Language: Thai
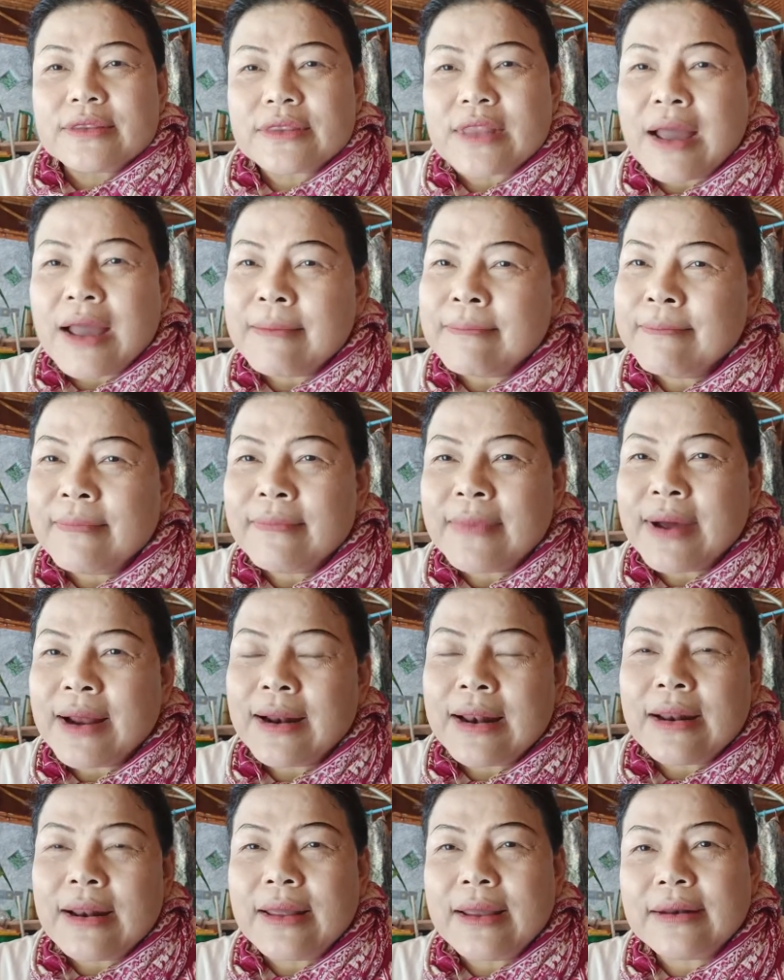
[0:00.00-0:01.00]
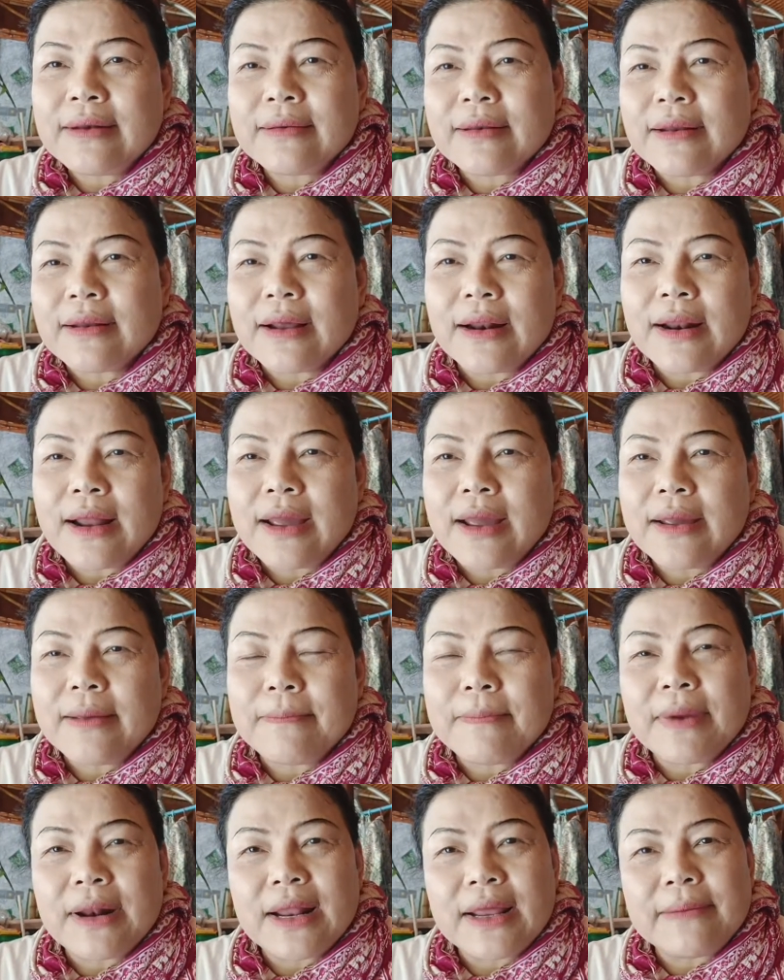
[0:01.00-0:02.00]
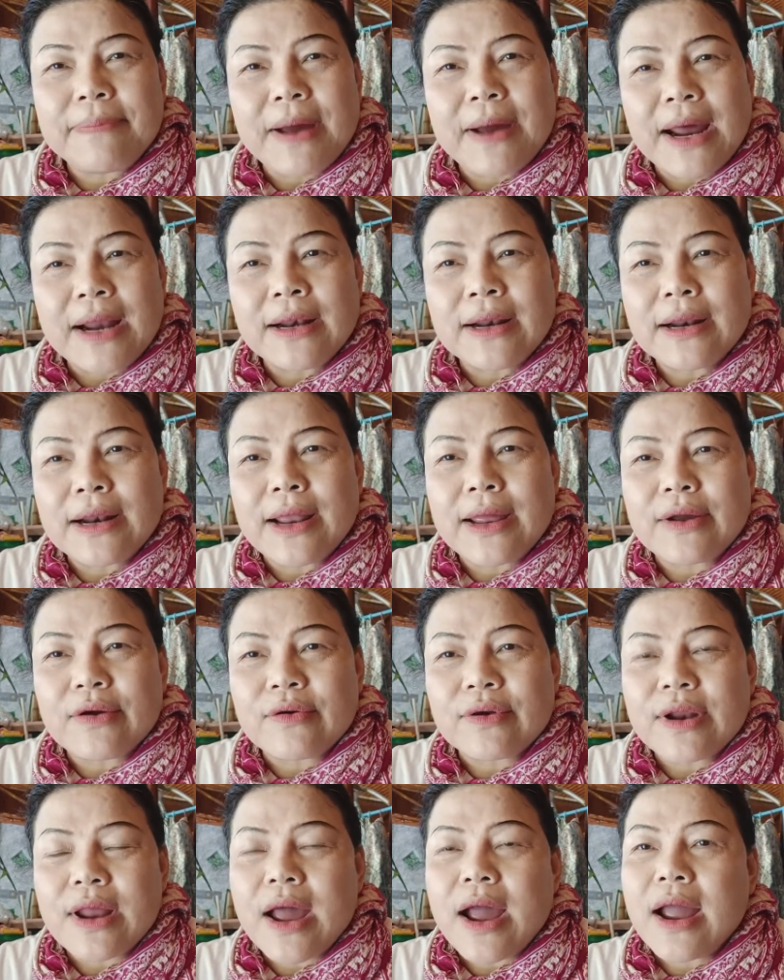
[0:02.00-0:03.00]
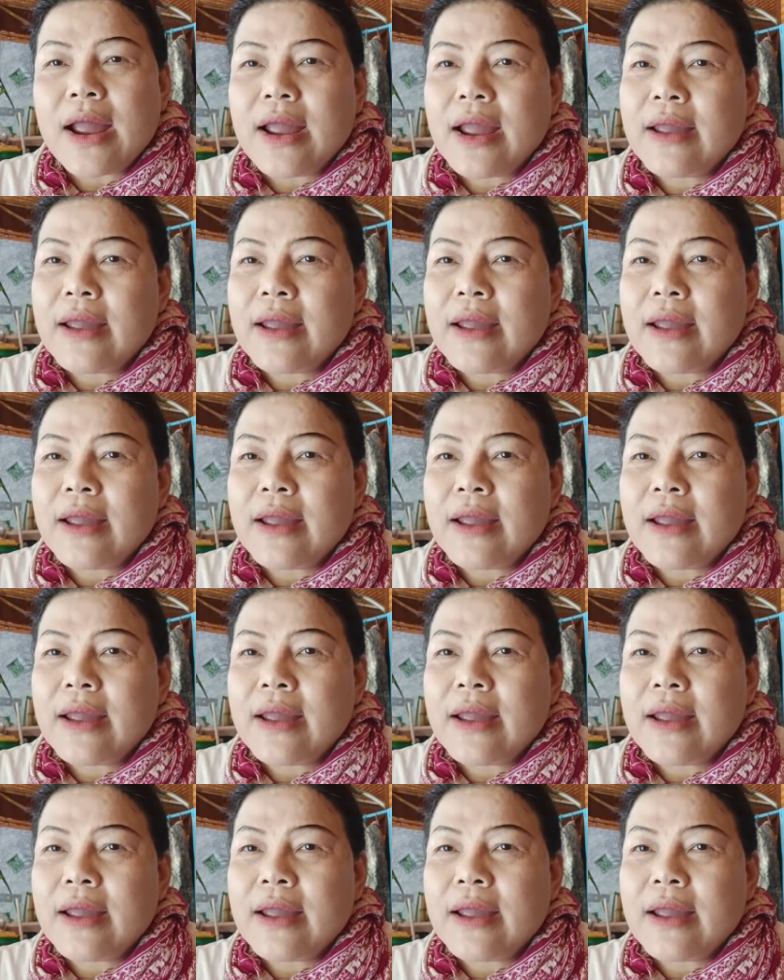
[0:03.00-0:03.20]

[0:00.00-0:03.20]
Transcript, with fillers: ตำเมล็ดอะไรเมล็ดพันธุ์อะไรก็ได้